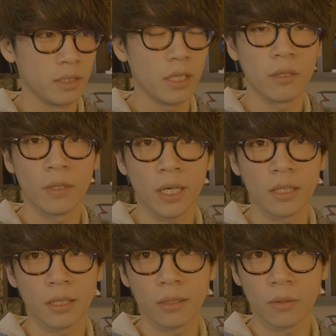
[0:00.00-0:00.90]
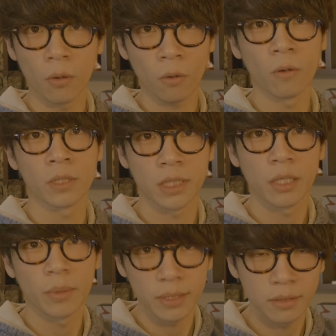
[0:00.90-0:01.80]
家の中でゴロゴロし
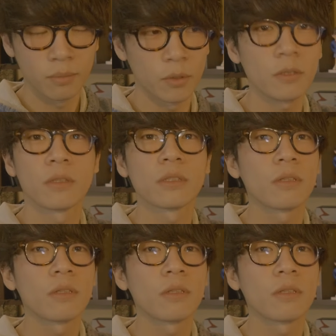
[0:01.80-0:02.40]
ています。もちろん